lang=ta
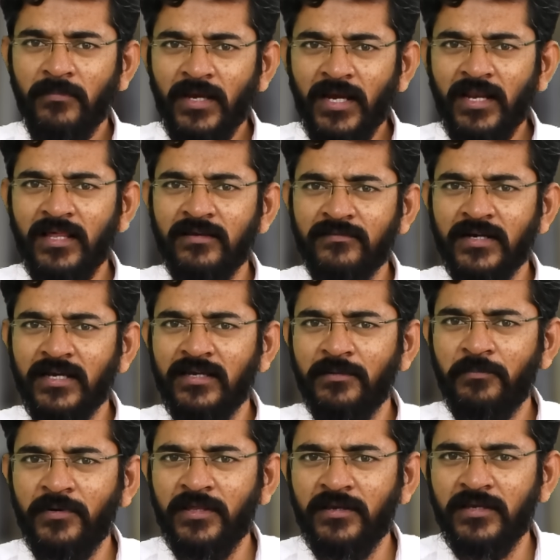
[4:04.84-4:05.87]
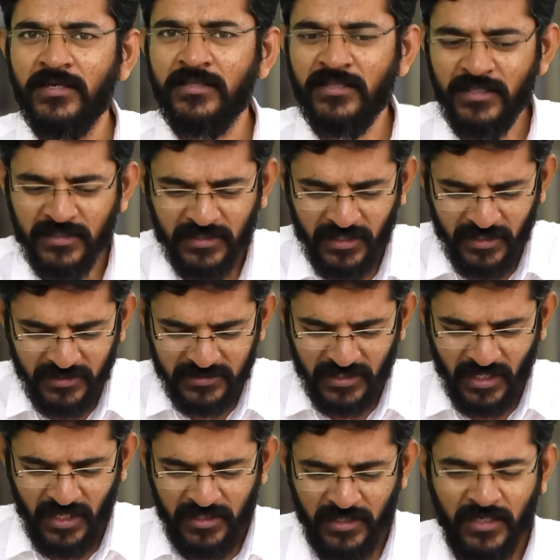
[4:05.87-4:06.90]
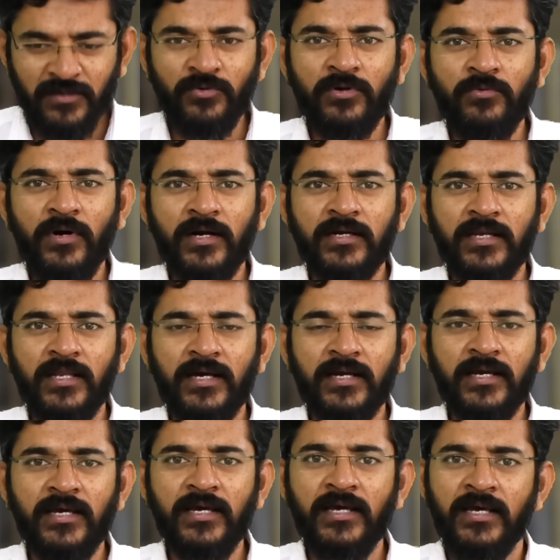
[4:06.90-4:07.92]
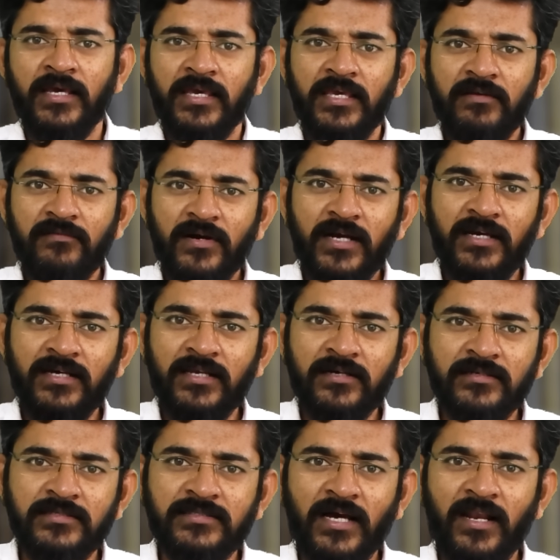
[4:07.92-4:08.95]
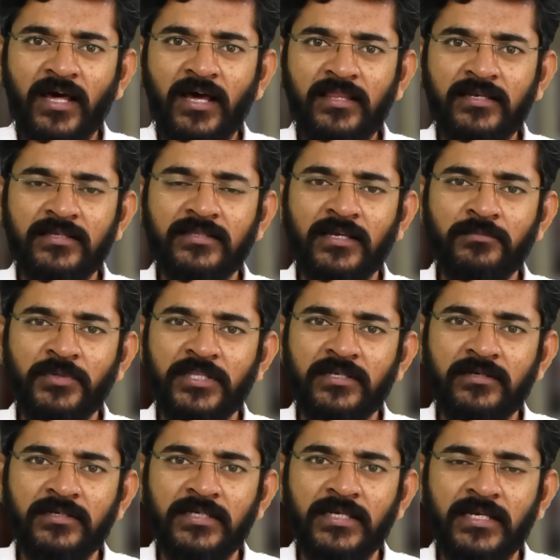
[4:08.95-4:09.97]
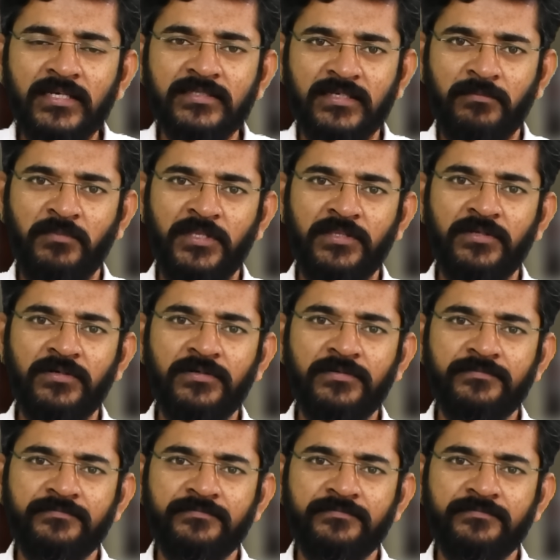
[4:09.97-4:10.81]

மேலே இவங்க எப்படி இந்த இத்தனை ஜாதிகளை உருவாக்குனாங்க இவங்களுக்கும் சனாதன தர்மத்திற்கும் என்ன சம்பந்தம்